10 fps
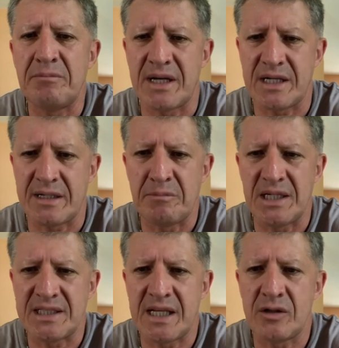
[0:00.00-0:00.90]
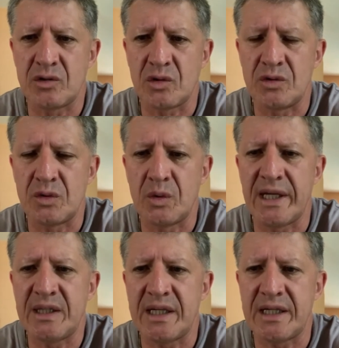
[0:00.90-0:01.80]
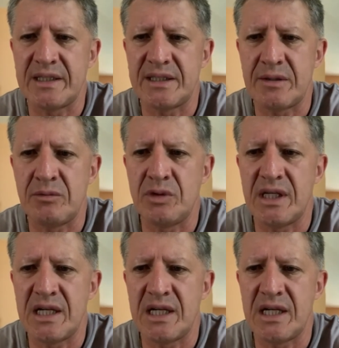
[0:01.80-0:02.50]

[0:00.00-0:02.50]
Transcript: para reemplazarlos con su gente que distribuye